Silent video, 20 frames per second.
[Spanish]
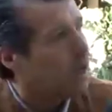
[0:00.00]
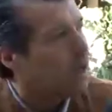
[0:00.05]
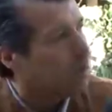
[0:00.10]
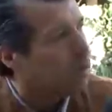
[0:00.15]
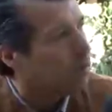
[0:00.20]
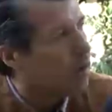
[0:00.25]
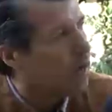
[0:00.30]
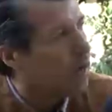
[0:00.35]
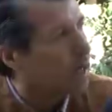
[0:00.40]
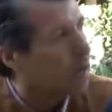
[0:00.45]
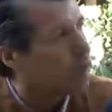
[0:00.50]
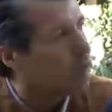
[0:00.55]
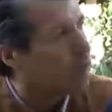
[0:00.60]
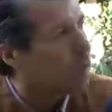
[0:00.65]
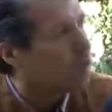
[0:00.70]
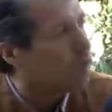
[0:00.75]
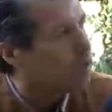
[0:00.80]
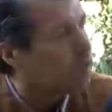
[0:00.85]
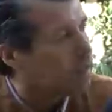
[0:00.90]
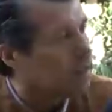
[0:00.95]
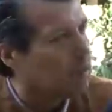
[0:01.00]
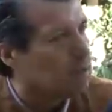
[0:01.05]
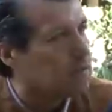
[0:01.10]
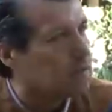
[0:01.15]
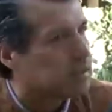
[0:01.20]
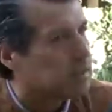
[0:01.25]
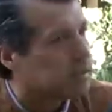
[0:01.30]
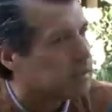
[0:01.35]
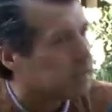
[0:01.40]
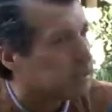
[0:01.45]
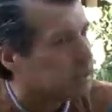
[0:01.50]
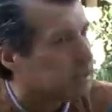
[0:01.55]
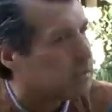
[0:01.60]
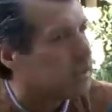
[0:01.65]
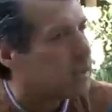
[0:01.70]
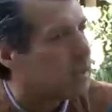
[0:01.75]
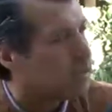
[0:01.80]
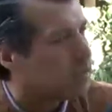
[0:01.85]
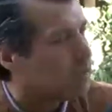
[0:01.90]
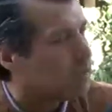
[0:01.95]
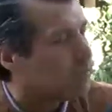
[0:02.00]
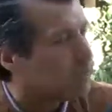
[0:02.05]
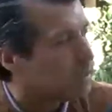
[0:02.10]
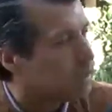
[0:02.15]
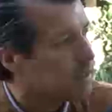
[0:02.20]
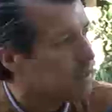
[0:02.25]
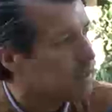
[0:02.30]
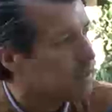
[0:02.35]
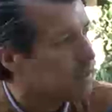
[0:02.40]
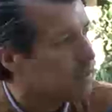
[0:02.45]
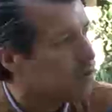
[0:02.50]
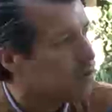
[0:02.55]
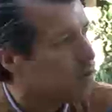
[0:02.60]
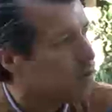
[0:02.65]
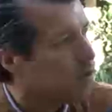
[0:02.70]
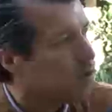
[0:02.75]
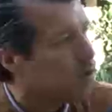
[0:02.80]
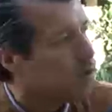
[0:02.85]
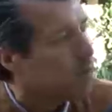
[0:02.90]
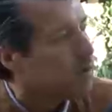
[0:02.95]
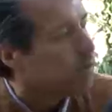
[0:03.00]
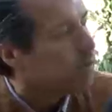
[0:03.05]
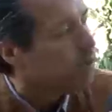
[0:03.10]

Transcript: a lo largo de los años de existencia del órgano fiscalizador, no le ha